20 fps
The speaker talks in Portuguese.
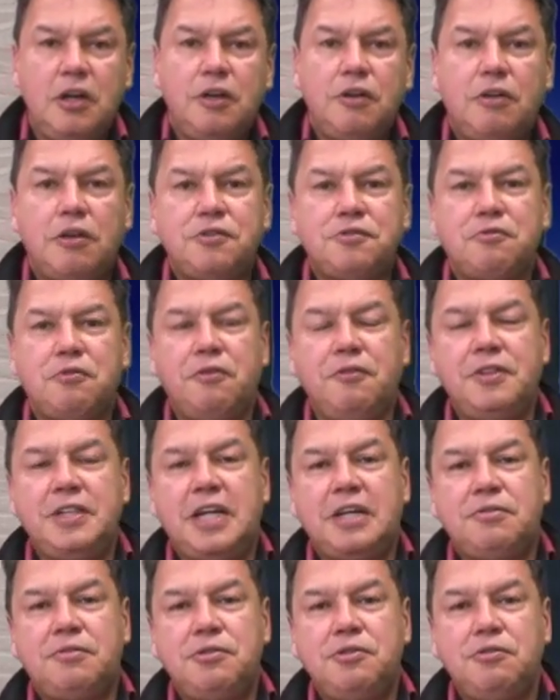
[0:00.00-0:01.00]
Nosso
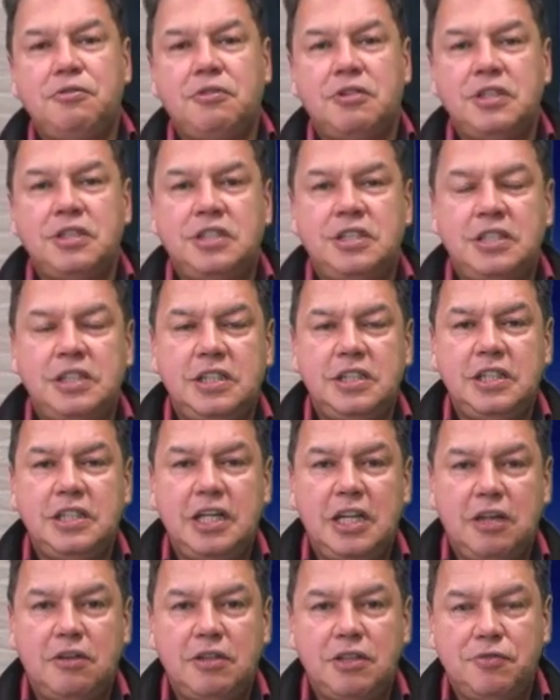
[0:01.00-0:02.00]
convidado de hoje
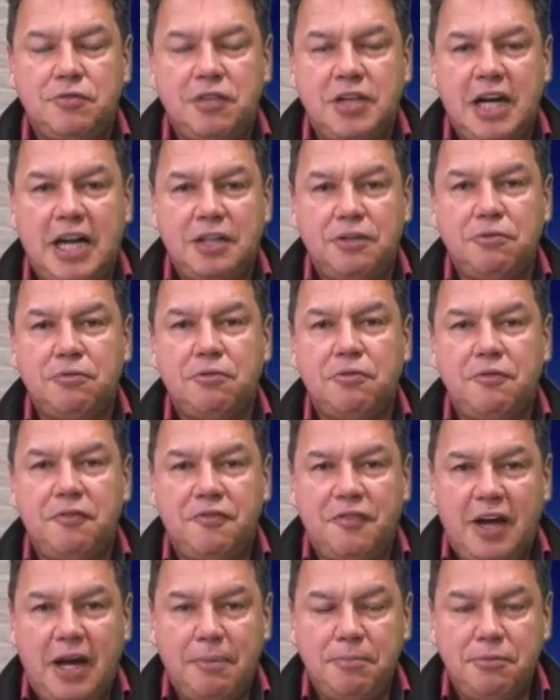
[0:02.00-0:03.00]
é o advogado
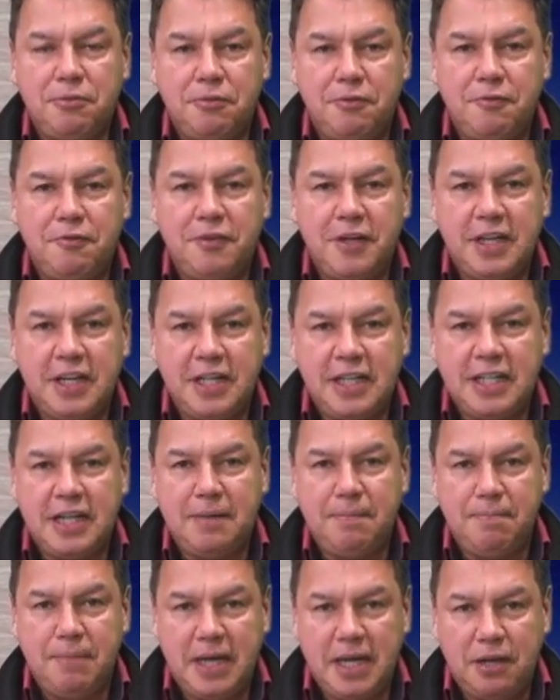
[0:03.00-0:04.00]
Fábio Ferreira
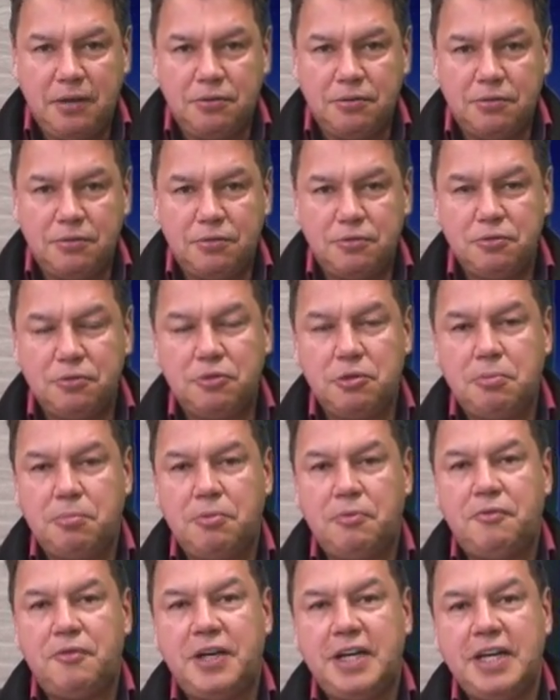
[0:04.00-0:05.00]
Melo, do
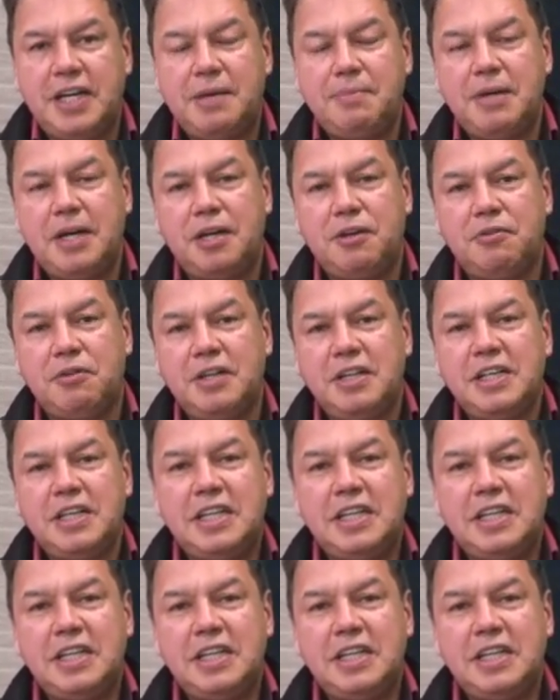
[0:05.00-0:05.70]
Grupo Ferreira Melo,